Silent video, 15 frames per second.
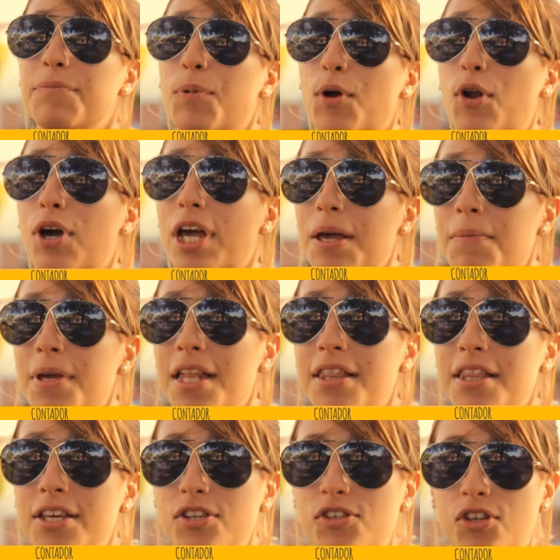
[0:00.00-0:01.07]
por lo que me
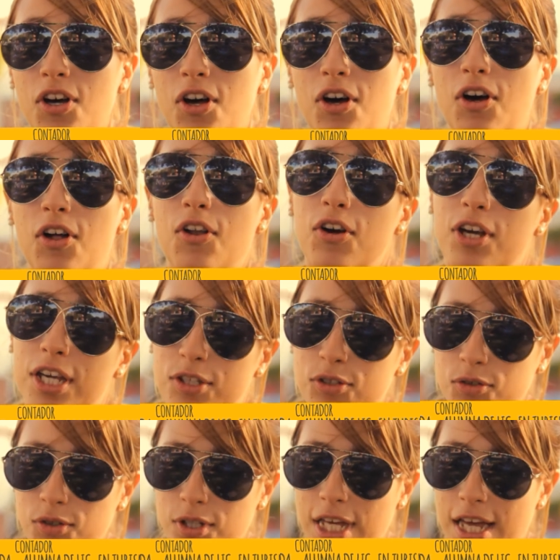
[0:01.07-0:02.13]
han dicho, los que
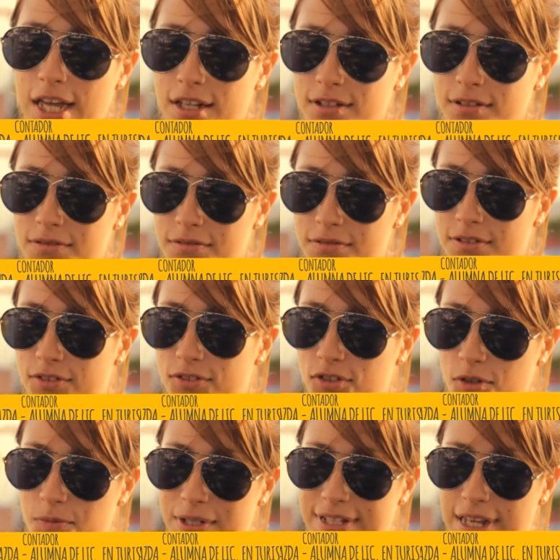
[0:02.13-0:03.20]
estudian
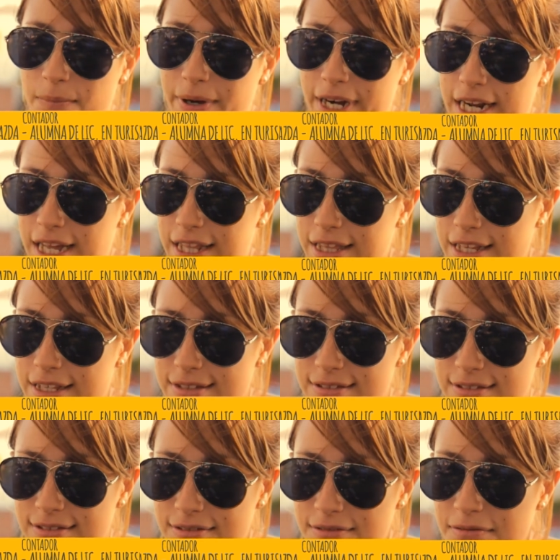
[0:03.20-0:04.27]
son mis alpargatas,
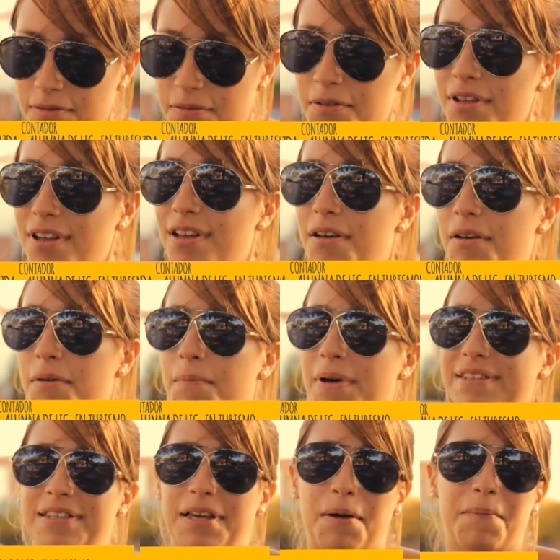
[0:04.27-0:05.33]

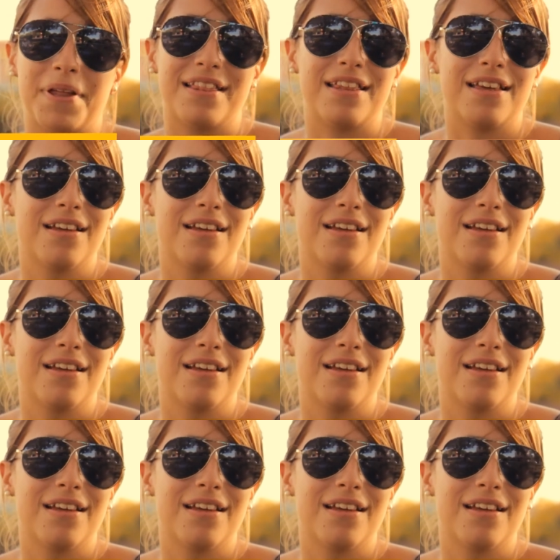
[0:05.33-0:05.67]
básicamente.